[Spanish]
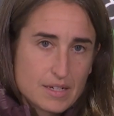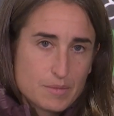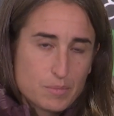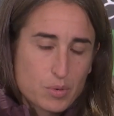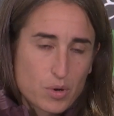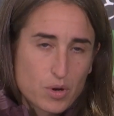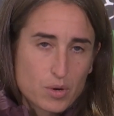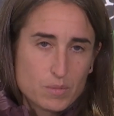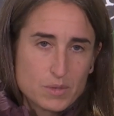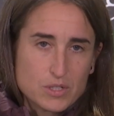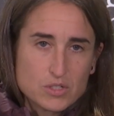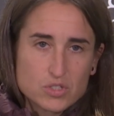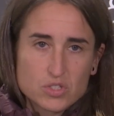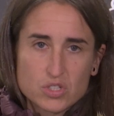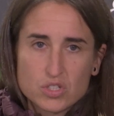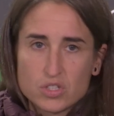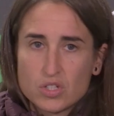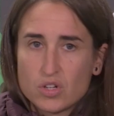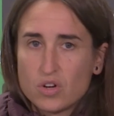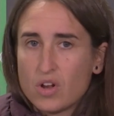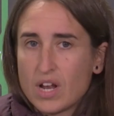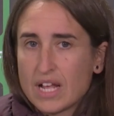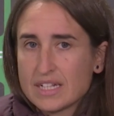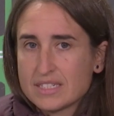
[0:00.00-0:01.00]
por lo menos yo
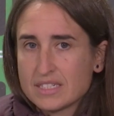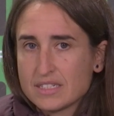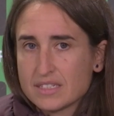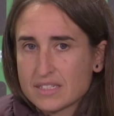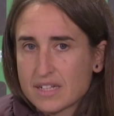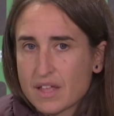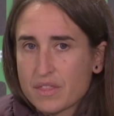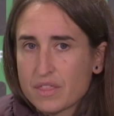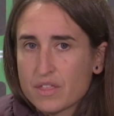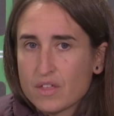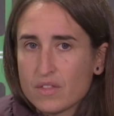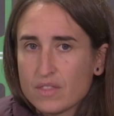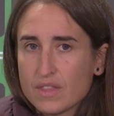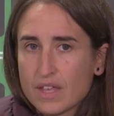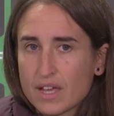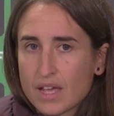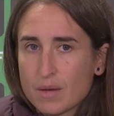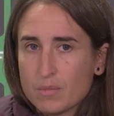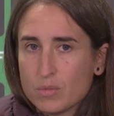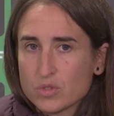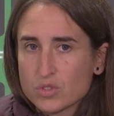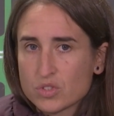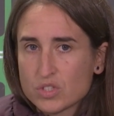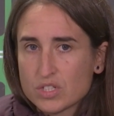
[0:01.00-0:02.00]
tengo la sensación de
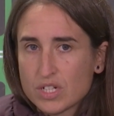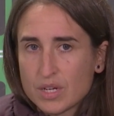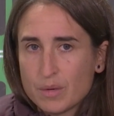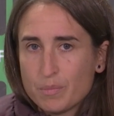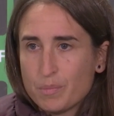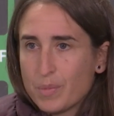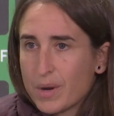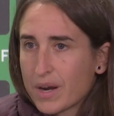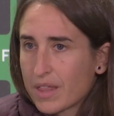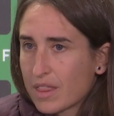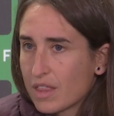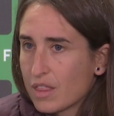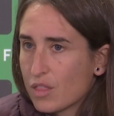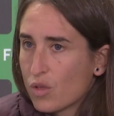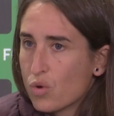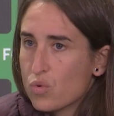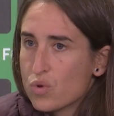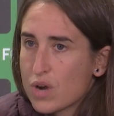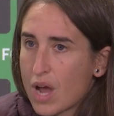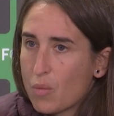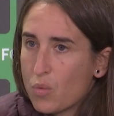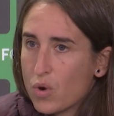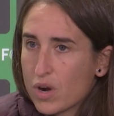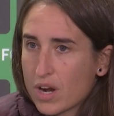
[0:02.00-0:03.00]
que hemos eh, perdido
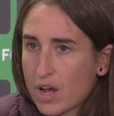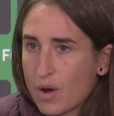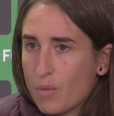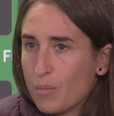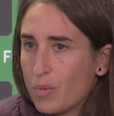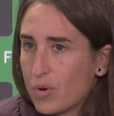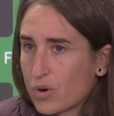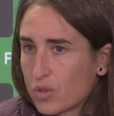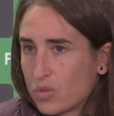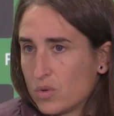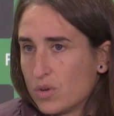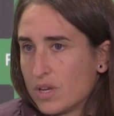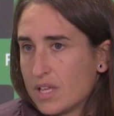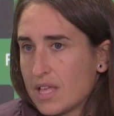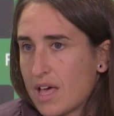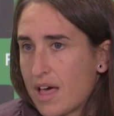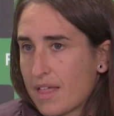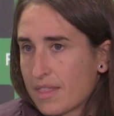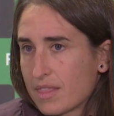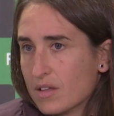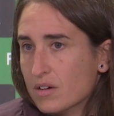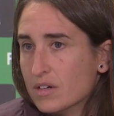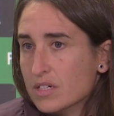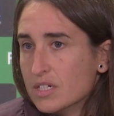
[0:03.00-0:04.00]
una buena
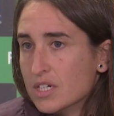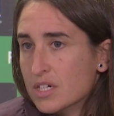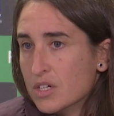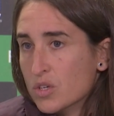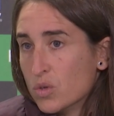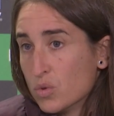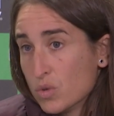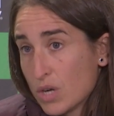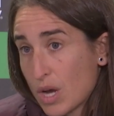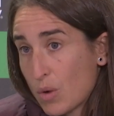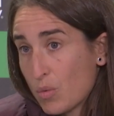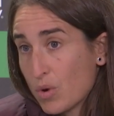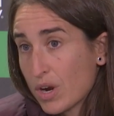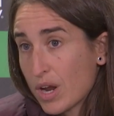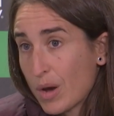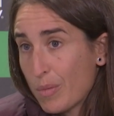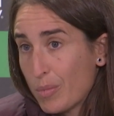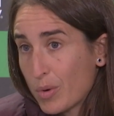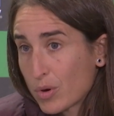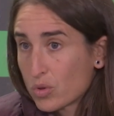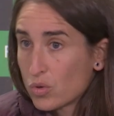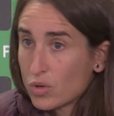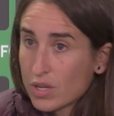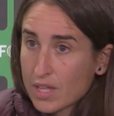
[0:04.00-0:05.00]
oportunidad, ¿no? una buena
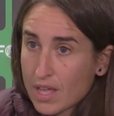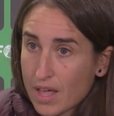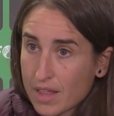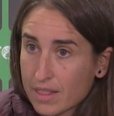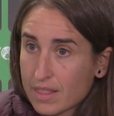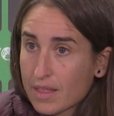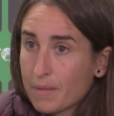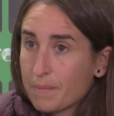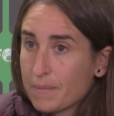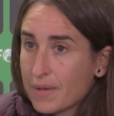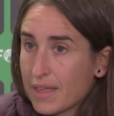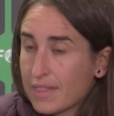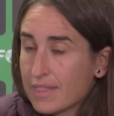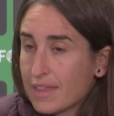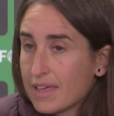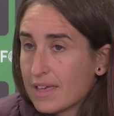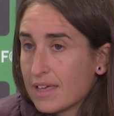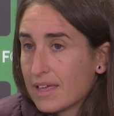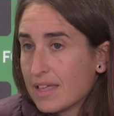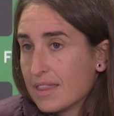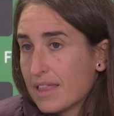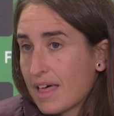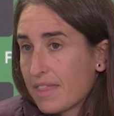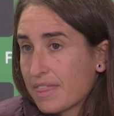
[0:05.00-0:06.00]
oportunidad también
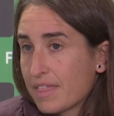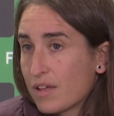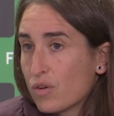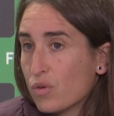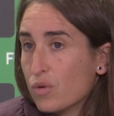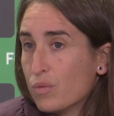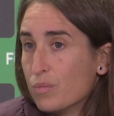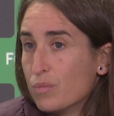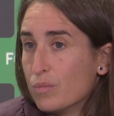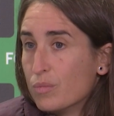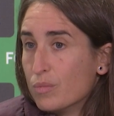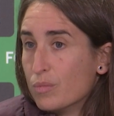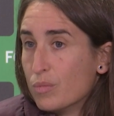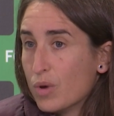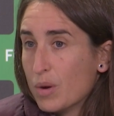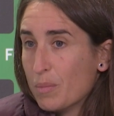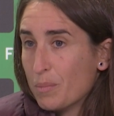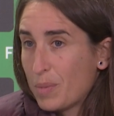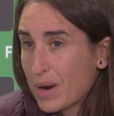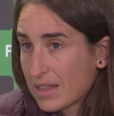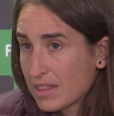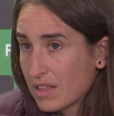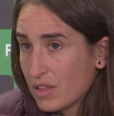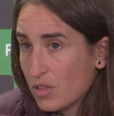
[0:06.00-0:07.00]
de, hacer un
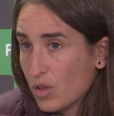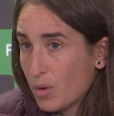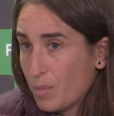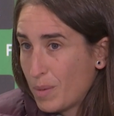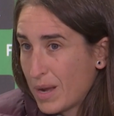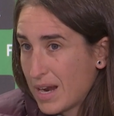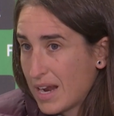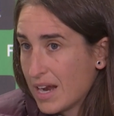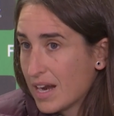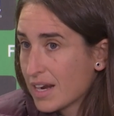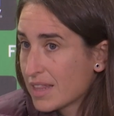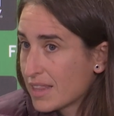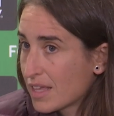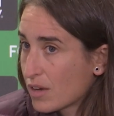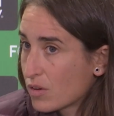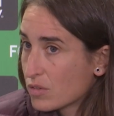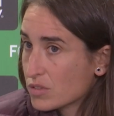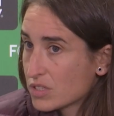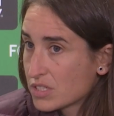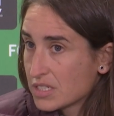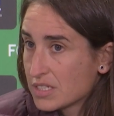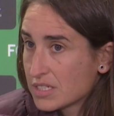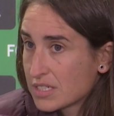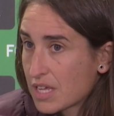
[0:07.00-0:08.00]
buen partido para irte
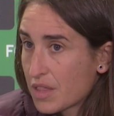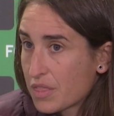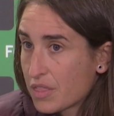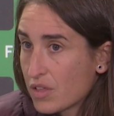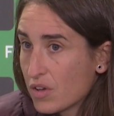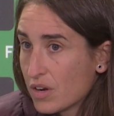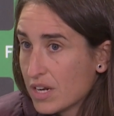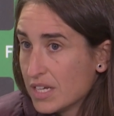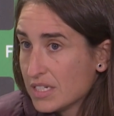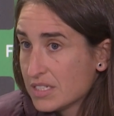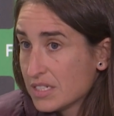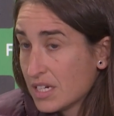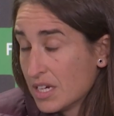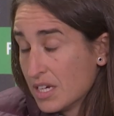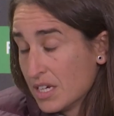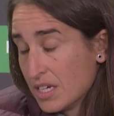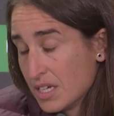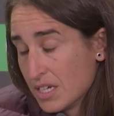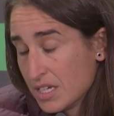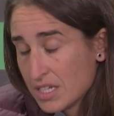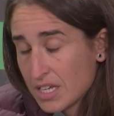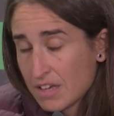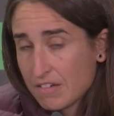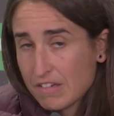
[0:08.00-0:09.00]
con sensaciones
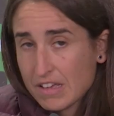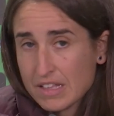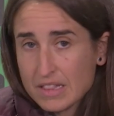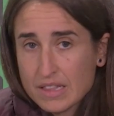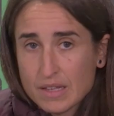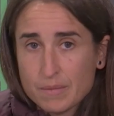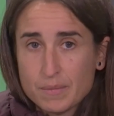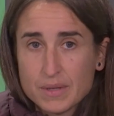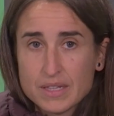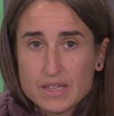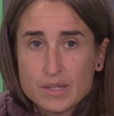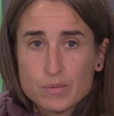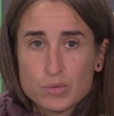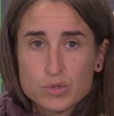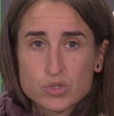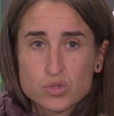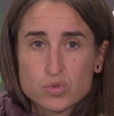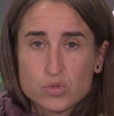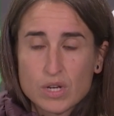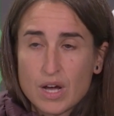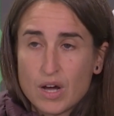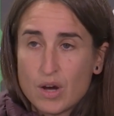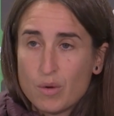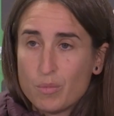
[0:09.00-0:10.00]
y evidentemente
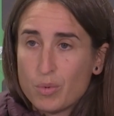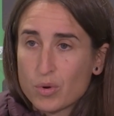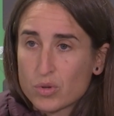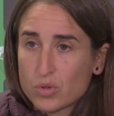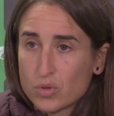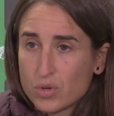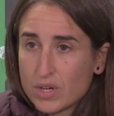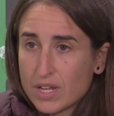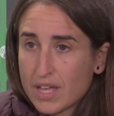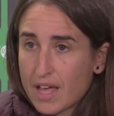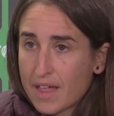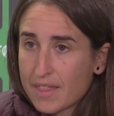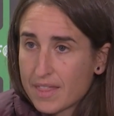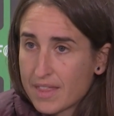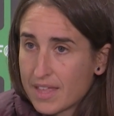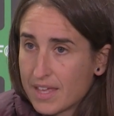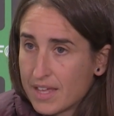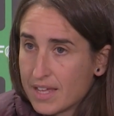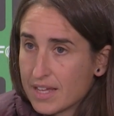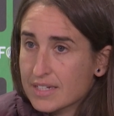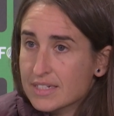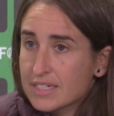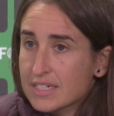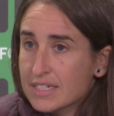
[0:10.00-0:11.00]
pues una oportunidad
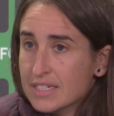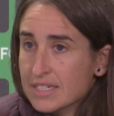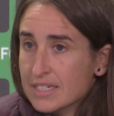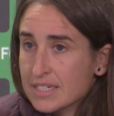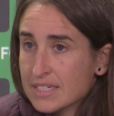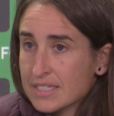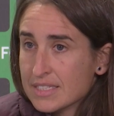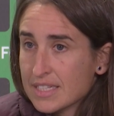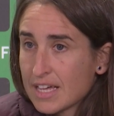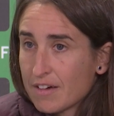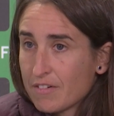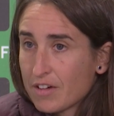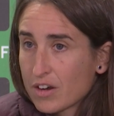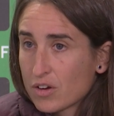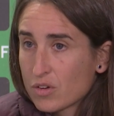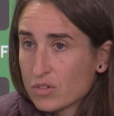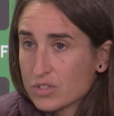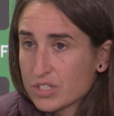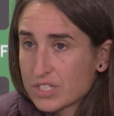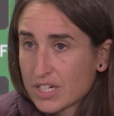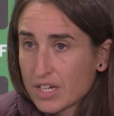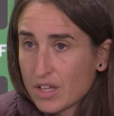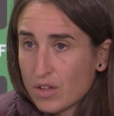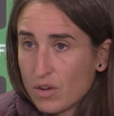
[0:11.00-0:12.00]
de haber
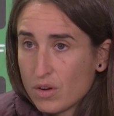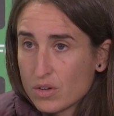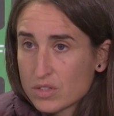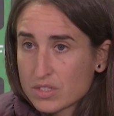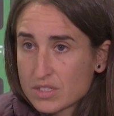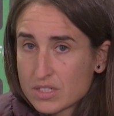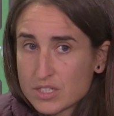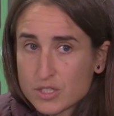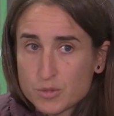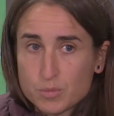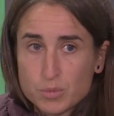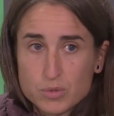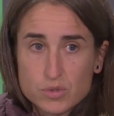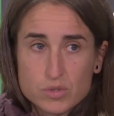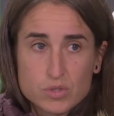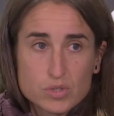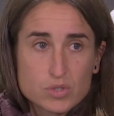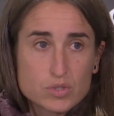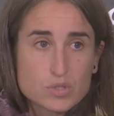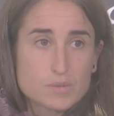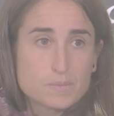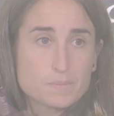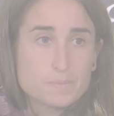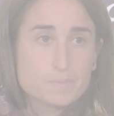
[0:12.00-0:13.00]
conseguido los tres
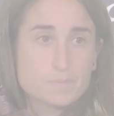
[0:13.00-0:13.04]
puntos.